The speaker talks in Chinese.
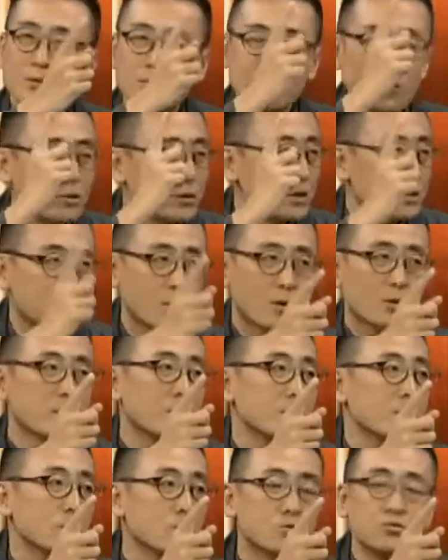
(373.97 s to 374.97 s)
就得找
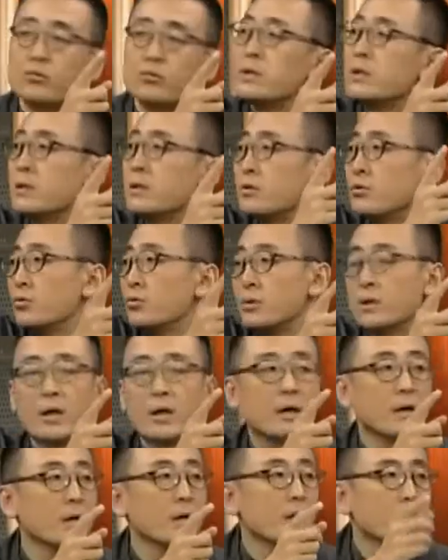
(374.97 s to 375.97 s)
着有主意的女
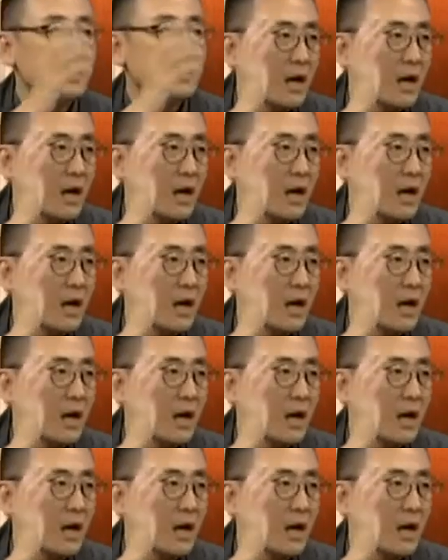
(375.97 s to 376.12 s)
的，